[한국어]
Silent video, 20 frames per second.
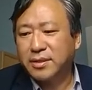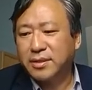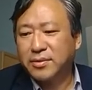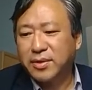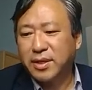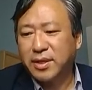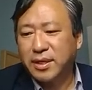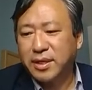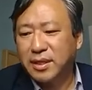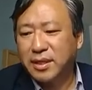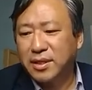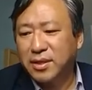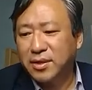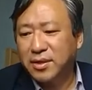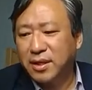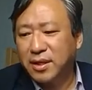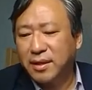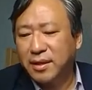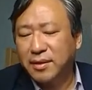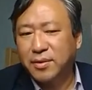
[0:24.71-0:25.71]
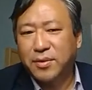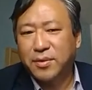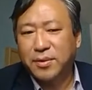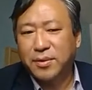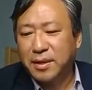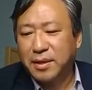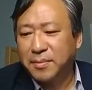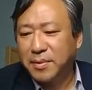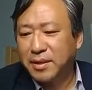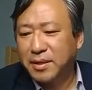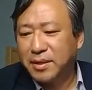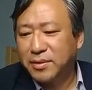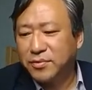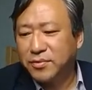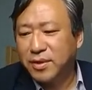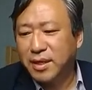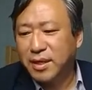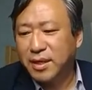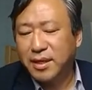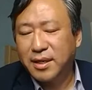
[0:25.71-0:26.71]
우리가 인터넷 도입 개발
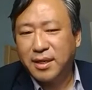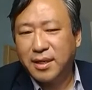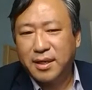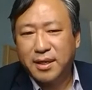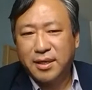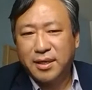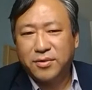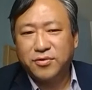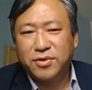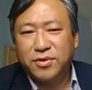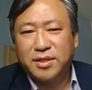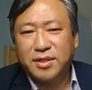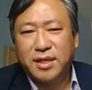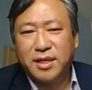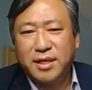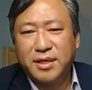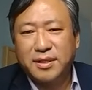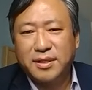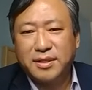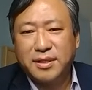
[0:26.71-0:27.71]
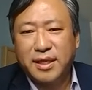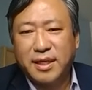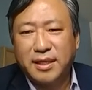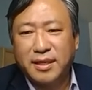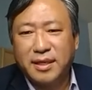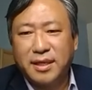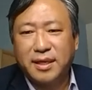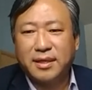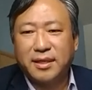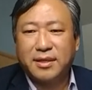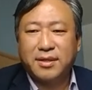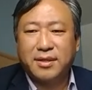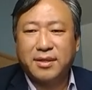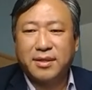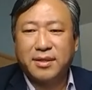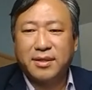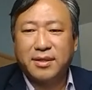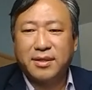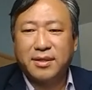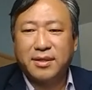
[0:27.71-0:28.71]
이후에 우리나라에서
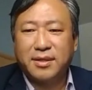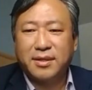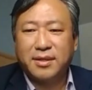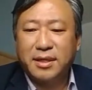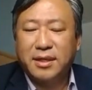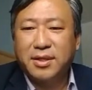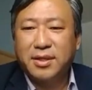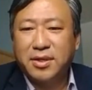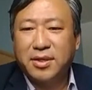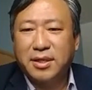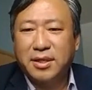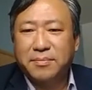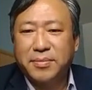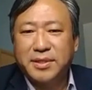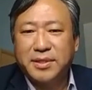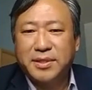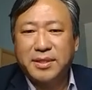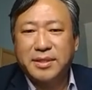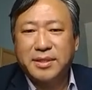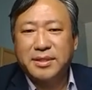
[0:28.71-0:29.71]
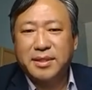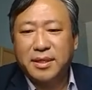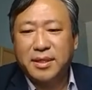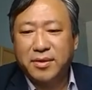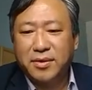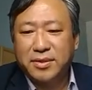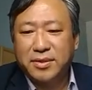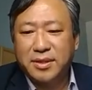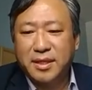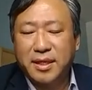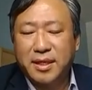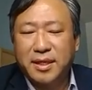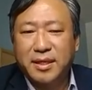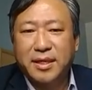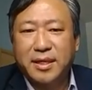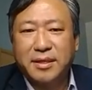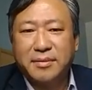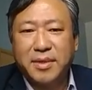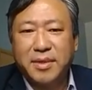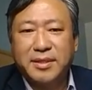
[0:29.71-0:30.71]
나타났던 인터넷 비즈니스의 역사에
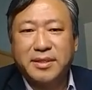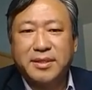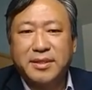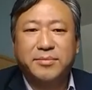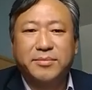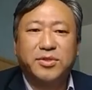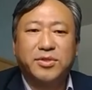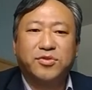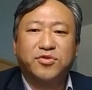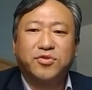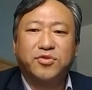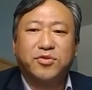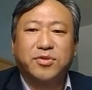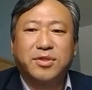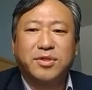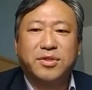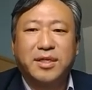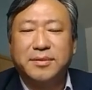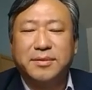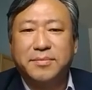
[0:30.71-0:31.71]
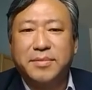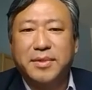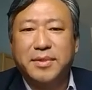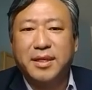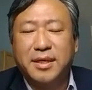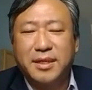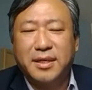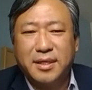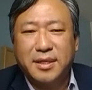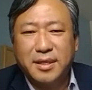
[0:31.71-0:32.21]
대한 말씀을 주로 드리겠습니다.